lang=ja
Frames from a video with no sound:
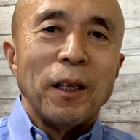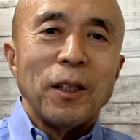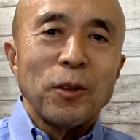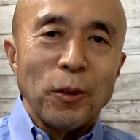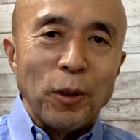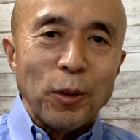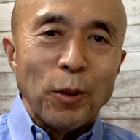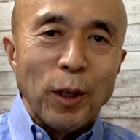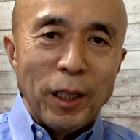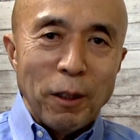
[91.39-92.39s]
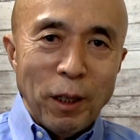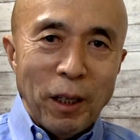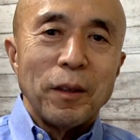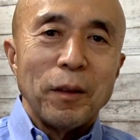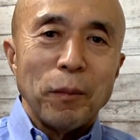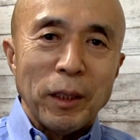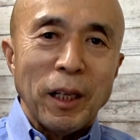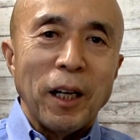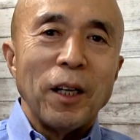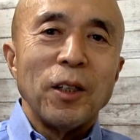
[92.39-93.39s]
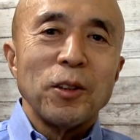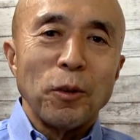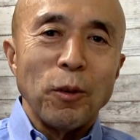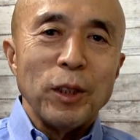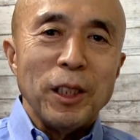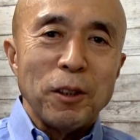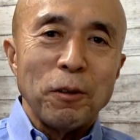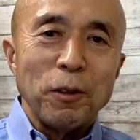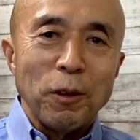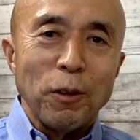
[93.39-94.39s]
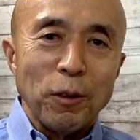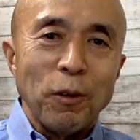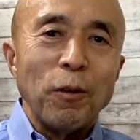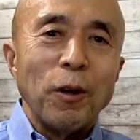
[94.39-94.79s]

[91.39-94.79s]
その動画では、またその飲食業の